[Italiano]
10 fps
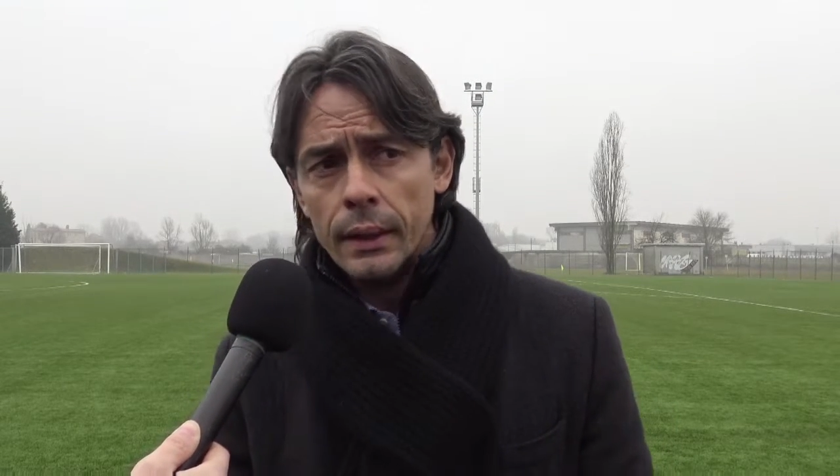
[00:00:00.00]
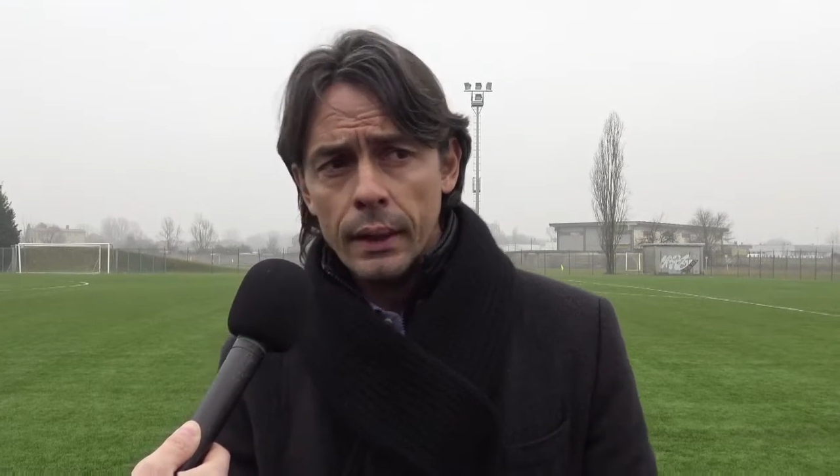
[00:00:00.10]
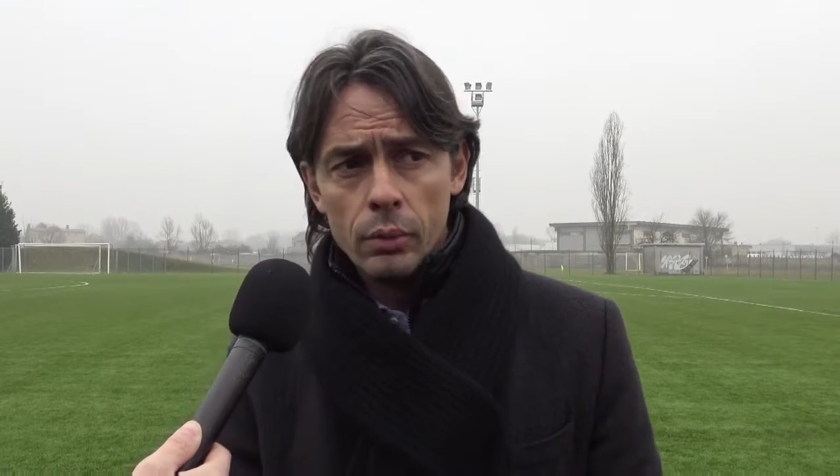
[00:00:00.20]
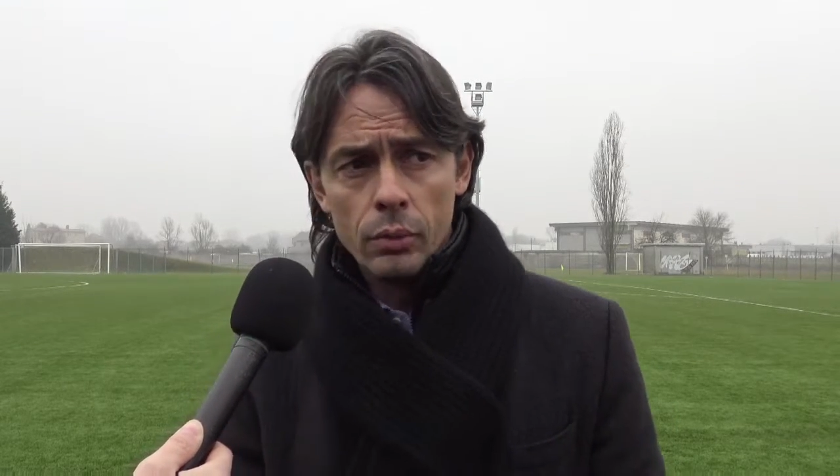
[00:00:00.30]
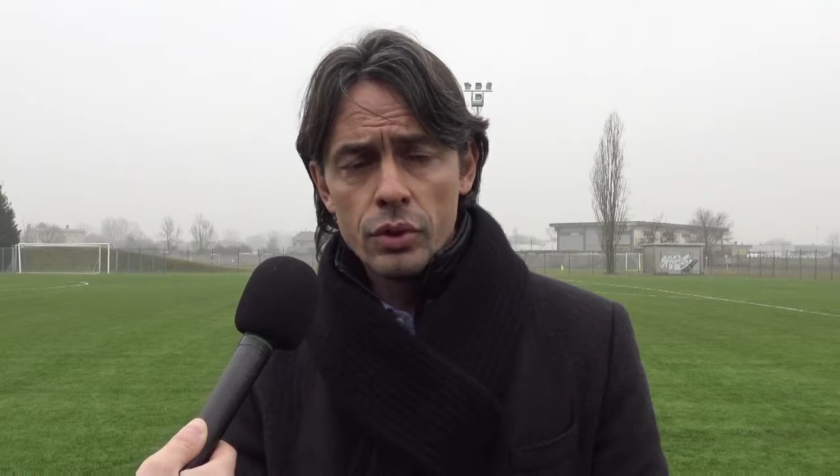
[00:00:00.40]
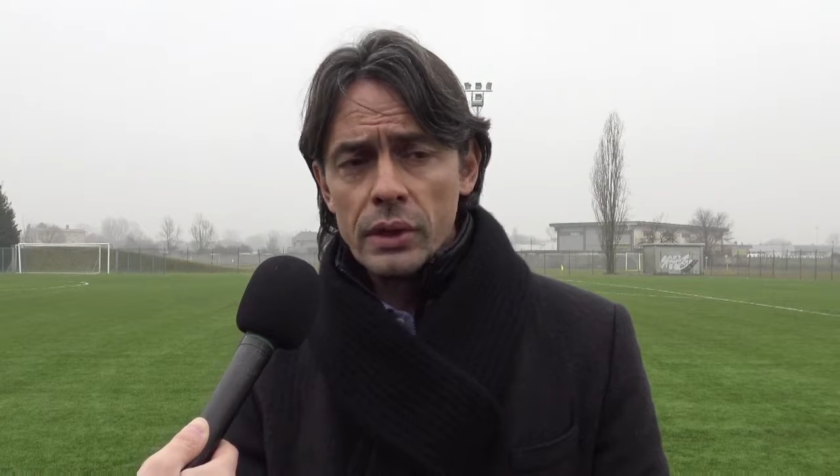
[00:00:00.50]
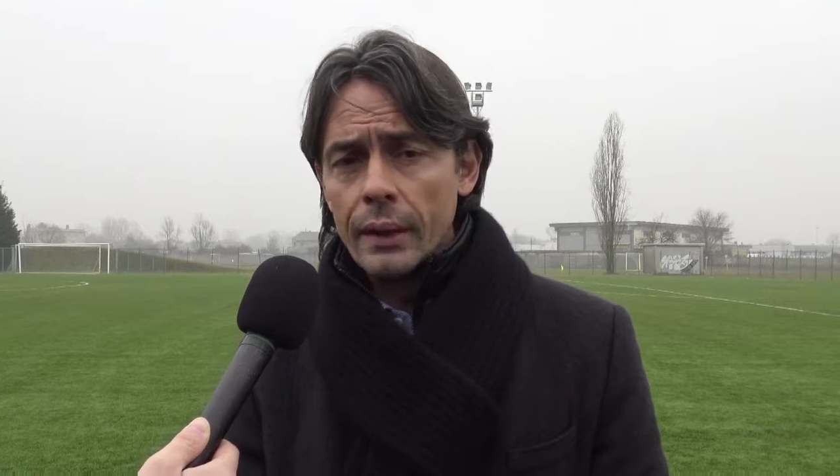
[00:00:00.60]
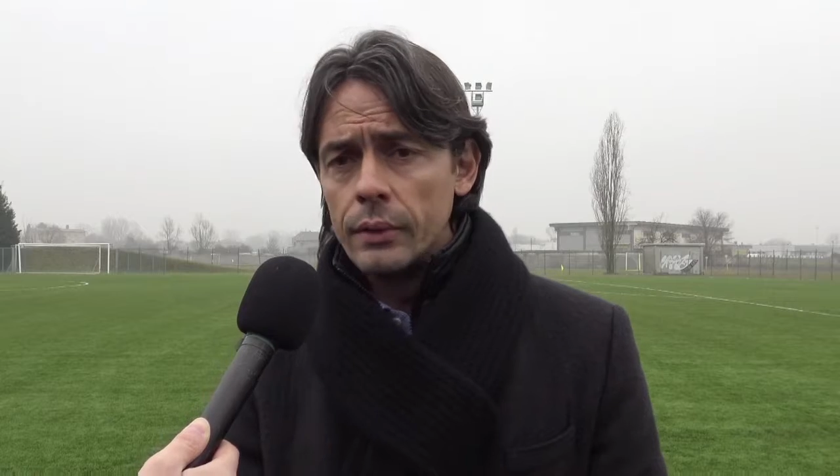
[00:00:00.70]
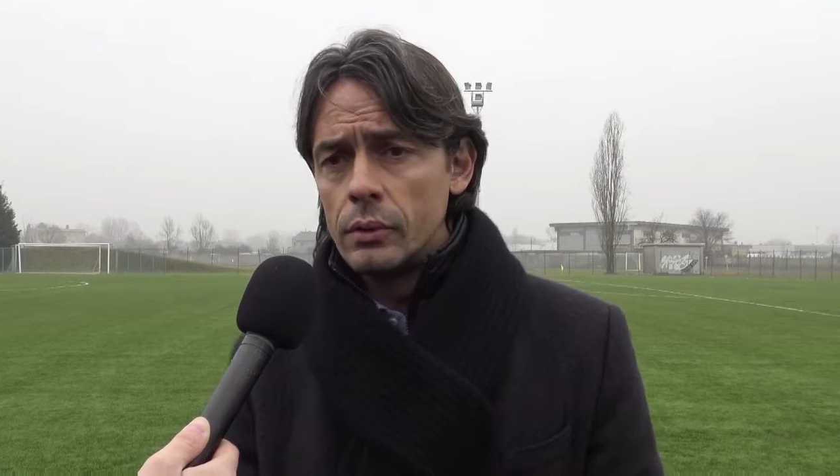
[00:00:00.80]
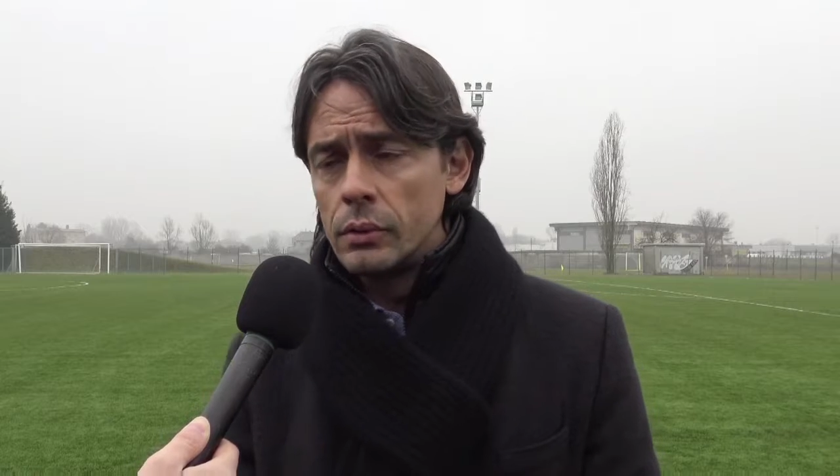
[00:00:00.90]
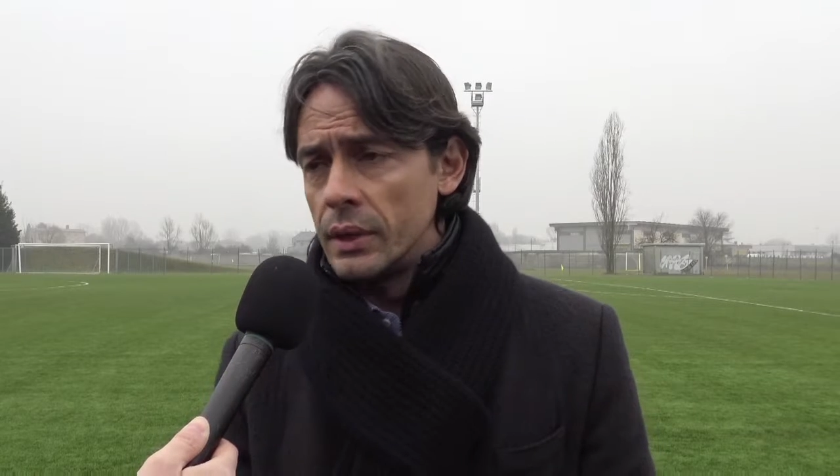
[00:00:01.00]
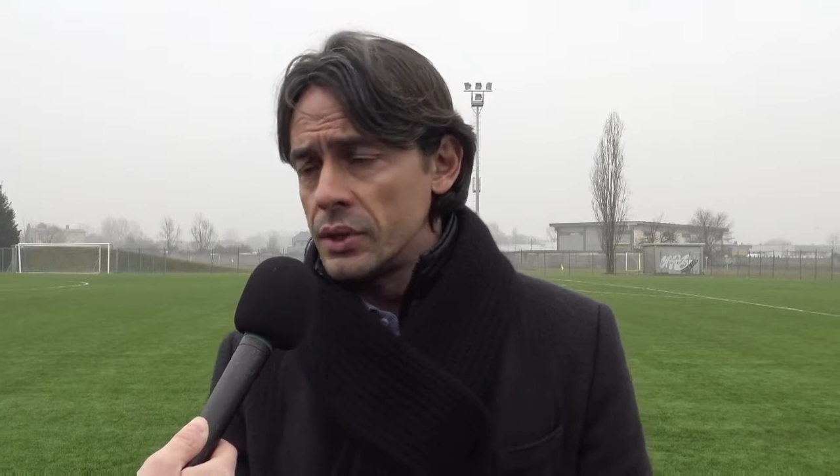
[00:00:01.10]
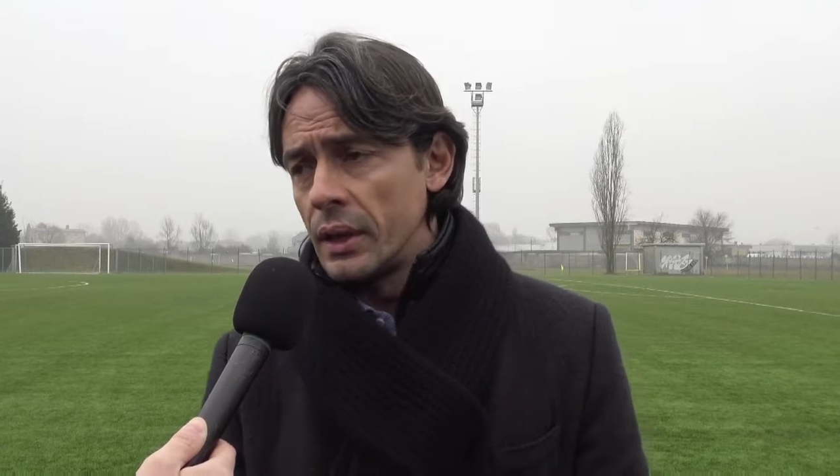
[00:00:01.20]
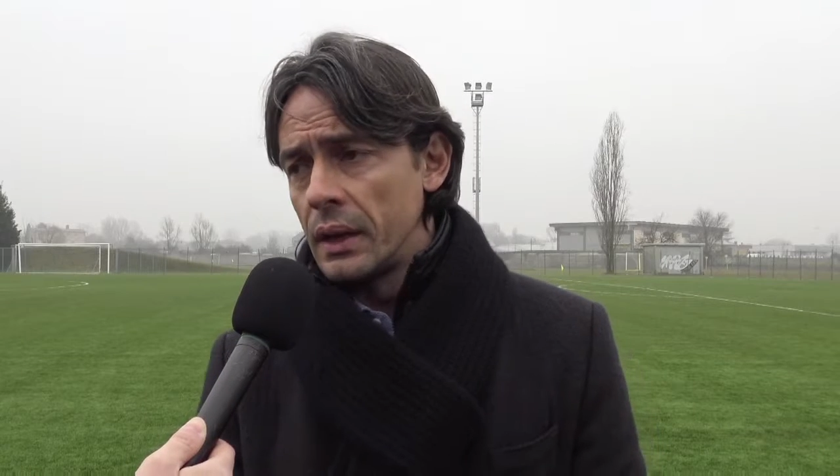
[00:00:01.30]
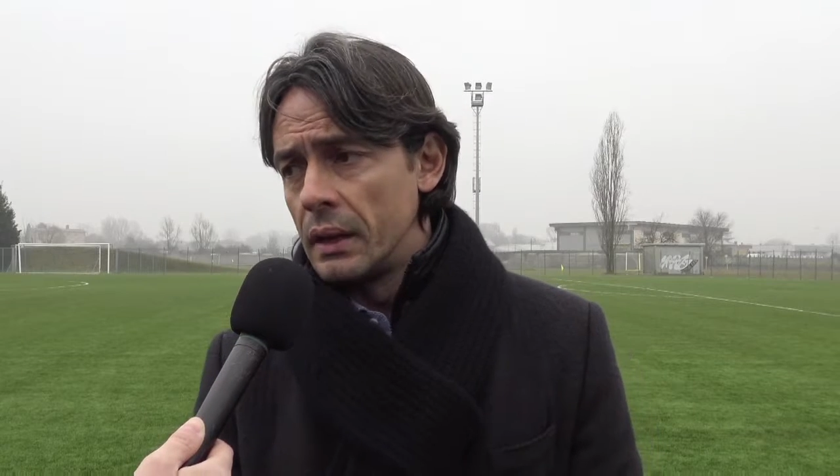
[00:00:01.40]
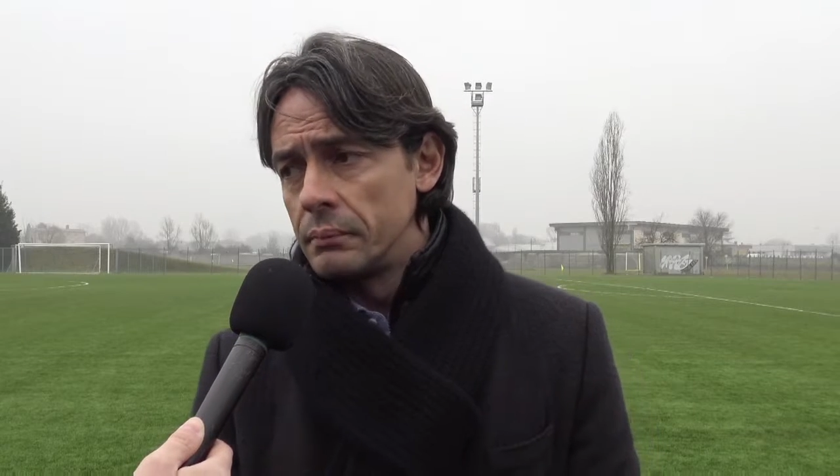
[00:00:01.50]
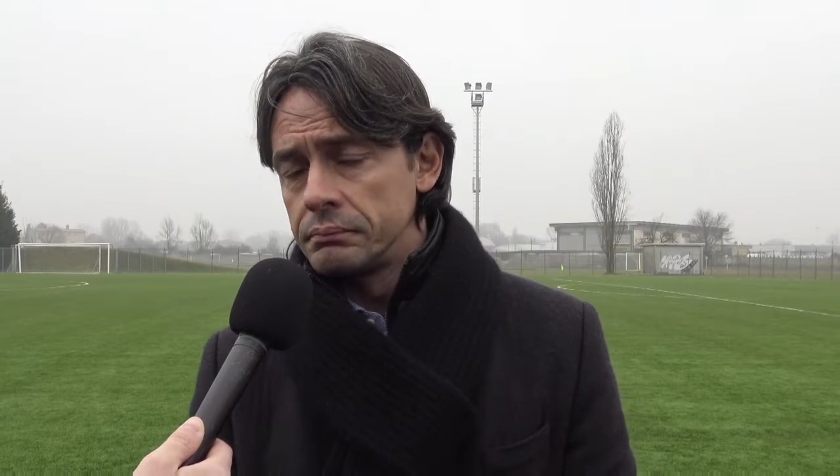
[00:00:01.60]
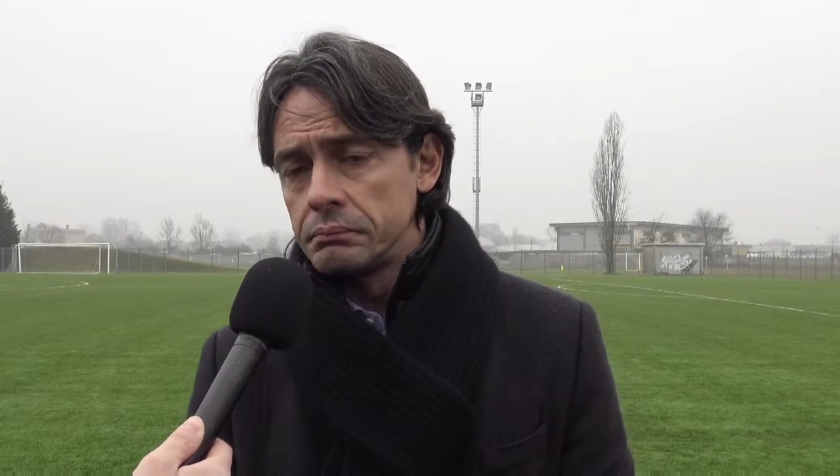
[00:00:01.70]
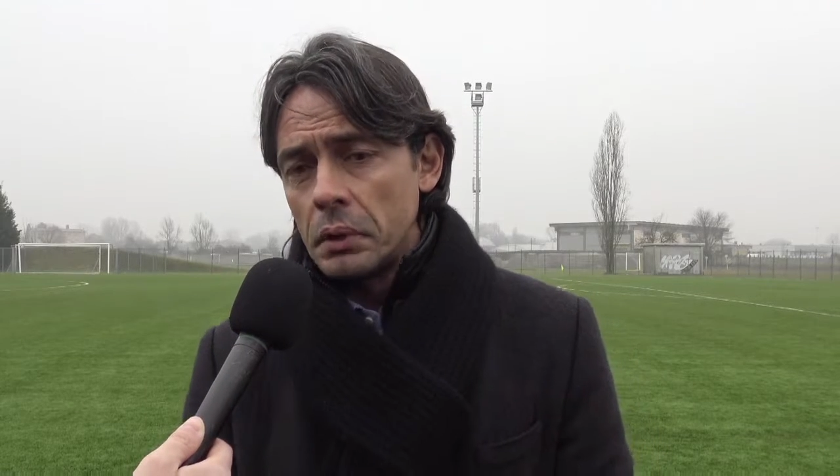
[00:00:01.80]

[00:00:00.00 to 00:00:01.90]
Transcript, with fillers: e uno stadio da Serie A.